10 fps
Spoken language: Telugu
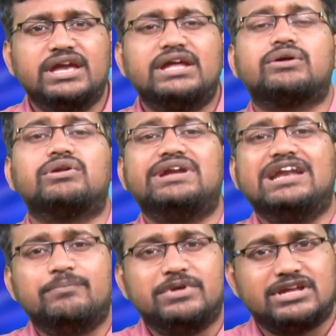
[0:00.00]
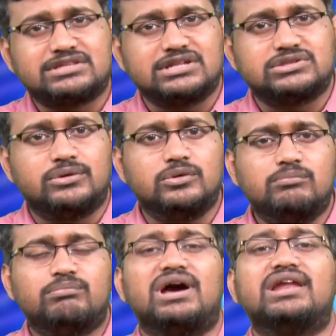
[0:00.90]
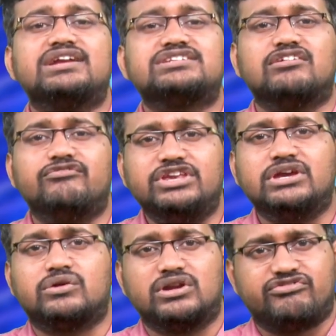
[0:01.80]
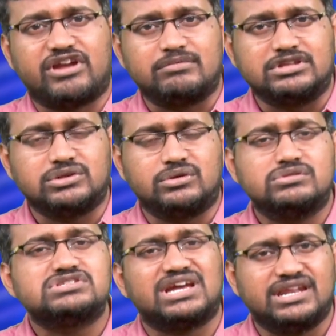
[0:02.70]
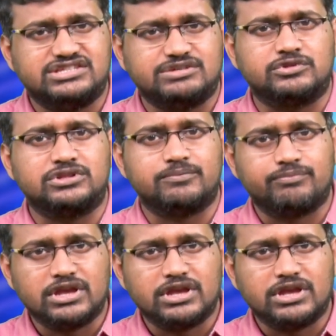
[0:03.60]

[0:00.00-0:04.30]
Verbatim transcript: ఈయనకు టీడీపీ నేతలతోనూ బాలకృష్ణ వియ్యంకుడి ఫ్యామిలీతోనూ సాన్నిధ్యం ఉంది